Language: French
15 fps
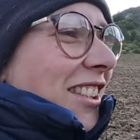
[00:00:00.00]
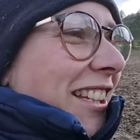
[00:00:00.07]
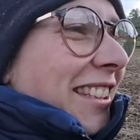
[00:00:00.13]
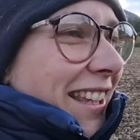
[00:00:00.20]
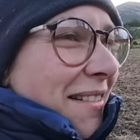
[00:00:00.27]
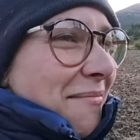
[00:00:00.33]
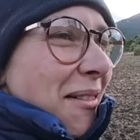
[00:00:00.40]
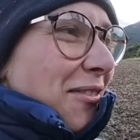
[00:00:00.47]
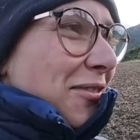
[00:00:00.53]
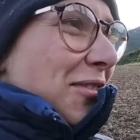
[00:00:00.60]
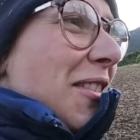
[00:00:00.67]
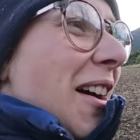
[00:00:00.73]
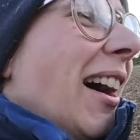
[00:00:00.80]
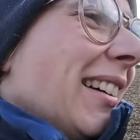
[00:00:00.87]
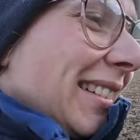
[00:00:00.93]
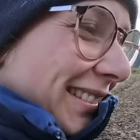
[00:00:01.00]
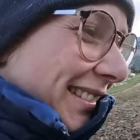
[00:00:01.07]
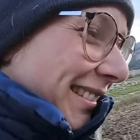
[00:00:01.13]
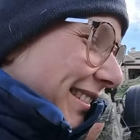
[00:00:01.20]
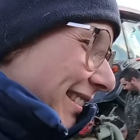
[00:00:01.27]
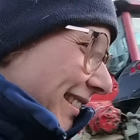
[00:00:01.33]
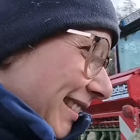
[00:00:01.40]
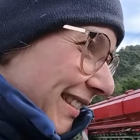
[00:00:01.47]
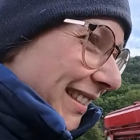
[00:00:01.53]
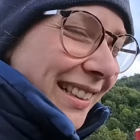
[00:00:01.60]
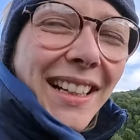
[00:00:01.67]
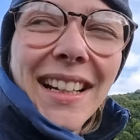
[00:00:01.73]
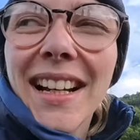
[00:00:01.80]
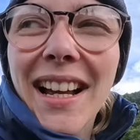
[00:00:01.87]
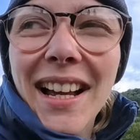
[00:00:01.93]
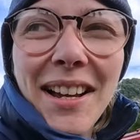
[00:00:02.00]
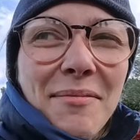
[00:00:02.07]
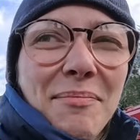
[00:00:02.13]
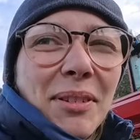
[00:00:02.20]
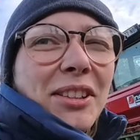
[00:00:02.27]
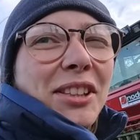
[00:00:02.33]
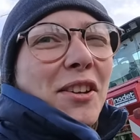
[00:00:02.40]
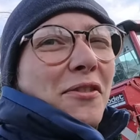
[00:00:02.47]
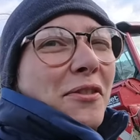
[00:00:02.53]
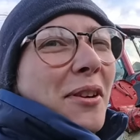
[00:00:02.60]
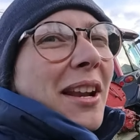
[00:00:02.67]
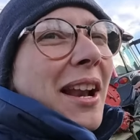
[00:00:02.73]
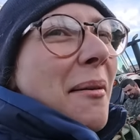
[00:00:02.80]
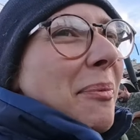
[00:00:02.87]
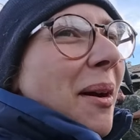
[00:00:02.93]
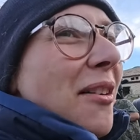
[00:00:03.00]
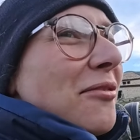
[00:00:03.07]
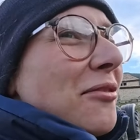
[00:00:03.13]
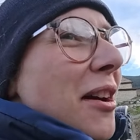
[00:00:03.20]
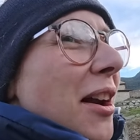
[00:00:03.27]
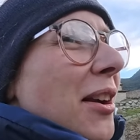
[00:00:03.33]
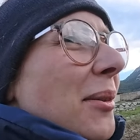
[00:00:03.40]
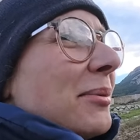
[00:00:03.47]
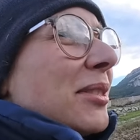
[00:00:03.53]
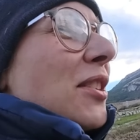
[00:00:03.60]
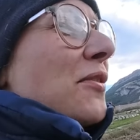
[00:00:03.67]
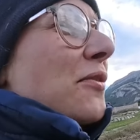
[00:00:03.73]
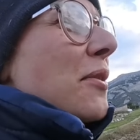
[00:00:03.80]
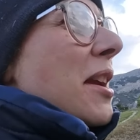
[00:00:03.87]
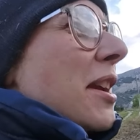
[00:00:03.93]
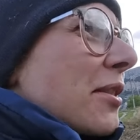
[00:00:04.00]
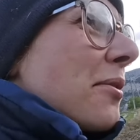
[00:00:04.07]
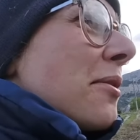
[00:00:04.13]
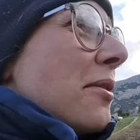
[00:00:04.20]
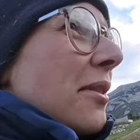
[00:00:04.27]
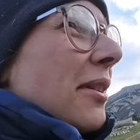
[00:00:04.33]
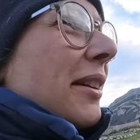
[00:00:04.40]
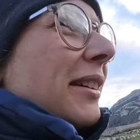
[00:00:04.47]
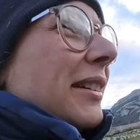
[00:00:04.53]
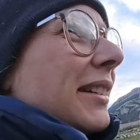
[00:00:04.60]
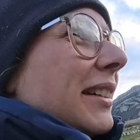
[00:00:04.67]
J'ai tellement froid. Petit fruit, il a pas froid. Le petit fruit, il court.